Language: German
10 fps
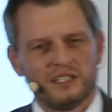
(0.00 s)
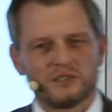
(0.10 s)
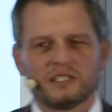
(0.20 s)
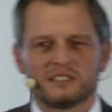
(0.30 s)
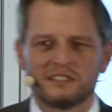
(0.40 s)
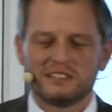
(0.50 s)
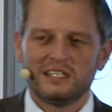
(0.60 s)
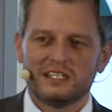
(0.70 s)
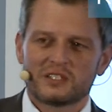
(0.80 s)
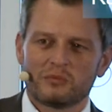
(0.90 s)
deswegen
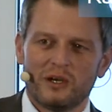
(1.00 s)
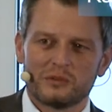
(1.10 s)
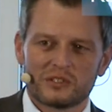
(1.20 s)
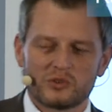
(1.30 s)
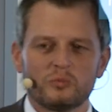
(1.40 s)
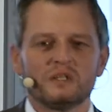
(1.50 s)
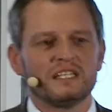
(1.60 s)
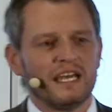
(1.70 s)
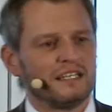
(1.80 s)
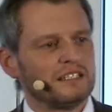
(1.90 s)
zitiere ich jetzt mal, aber ich sage, du bin
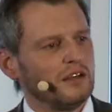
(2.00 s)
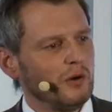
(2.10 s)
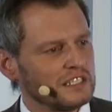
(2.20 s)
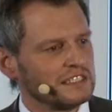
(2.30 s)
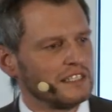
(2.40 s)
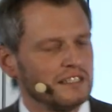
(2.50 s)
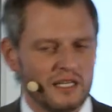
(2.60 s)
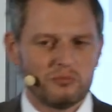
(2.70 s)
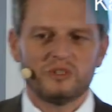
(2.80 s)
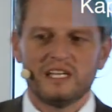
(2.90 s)
ich eigentlich der einzige
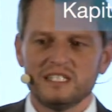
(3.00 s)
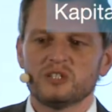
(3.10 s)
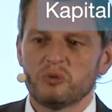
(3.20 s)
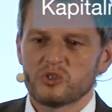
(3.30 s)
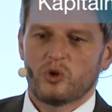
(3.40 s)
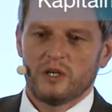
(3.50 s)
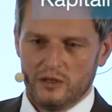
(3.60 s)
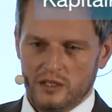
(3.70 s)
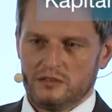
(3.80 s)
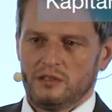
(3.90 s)
Depp, der nicht Bitcoin
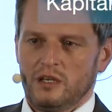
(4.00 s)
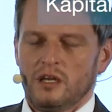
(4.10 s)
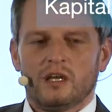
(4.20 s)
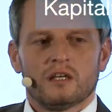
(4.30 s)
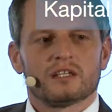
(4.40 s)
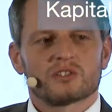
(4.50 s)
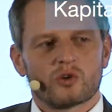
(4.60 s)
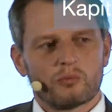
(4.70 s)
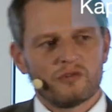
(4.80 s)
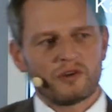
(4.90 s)
hat. Und dann
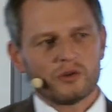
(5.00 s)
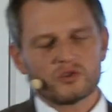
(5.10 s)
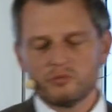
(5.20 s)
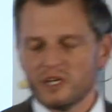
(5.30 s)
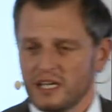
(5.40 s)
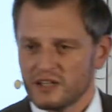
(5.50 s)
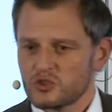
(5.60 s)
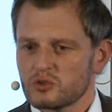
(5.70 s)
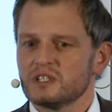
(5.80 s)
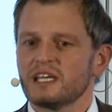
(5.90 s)
sagt meine Frau zu mir,
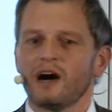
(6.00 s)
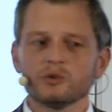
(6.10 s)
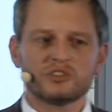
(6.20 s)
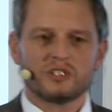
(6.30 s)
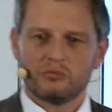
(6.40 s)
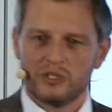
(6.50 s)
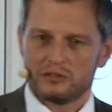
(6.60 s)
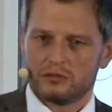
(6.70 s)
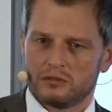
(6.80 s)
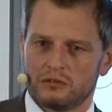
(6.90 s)
kennst du dich aus
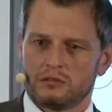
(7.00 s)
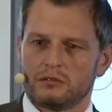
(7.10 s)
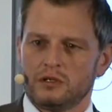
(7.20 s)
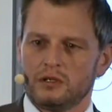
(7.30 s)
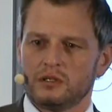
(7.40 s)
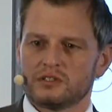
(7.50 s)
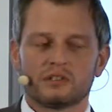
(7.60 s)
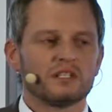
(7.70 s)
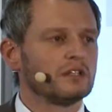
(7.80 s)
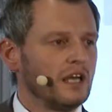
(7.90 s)
damit? Dann
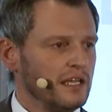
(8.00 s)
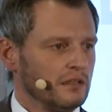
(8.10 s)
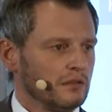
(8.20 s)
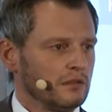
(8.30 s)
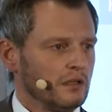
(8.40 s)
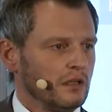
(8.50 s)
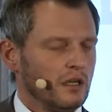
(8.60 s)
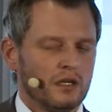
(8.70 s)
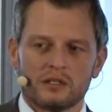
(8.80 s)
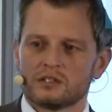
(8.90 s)
sage ich, nein.
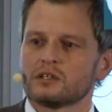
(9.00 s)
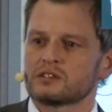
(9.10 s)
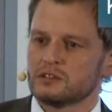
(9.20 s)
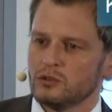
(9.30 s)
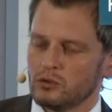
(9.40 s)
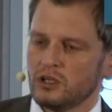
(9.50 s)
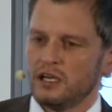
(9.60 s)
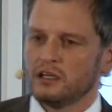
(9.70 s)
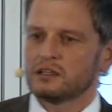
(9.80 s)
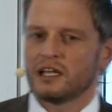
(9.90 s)
Dann sagt sie,
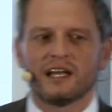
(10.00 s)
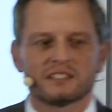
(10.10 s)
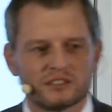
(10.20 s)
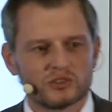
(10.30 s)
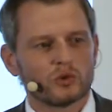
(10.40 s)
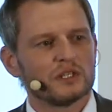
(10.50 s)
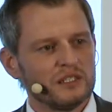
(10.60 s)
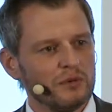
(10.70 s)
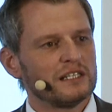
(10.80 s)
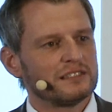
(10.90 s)
okay, dann lass es doch
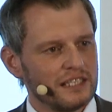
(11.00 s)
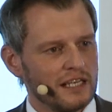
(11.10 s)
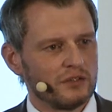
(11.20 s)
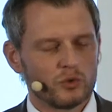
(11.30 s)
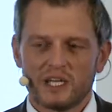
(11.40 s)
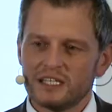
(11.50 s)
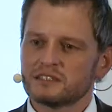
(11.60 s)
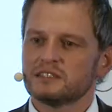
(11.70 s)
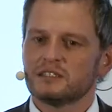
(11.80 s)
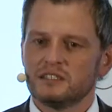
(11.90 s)
lieber sein, du
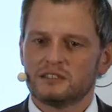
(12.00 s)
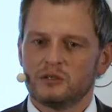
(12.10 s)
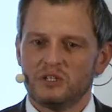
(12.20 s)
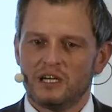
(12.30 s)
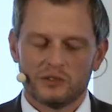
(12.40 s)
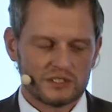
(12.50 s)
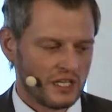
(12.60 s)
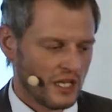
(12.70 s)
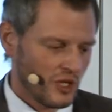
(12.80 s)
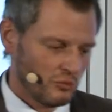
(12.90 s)
kennst dich nicht damit aus.
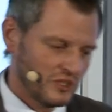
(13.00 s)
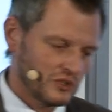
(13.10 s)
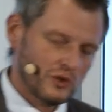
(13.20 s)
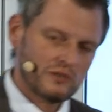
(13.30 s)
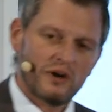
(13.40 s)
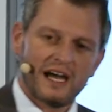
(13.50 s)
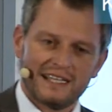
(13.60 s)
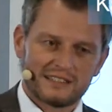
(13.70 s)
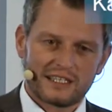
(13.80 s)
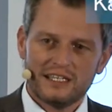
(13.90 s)
Bitcoin war
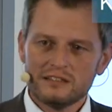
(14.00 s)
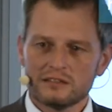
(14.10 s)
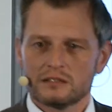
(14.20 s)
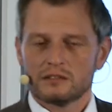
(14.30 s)
ein Trend,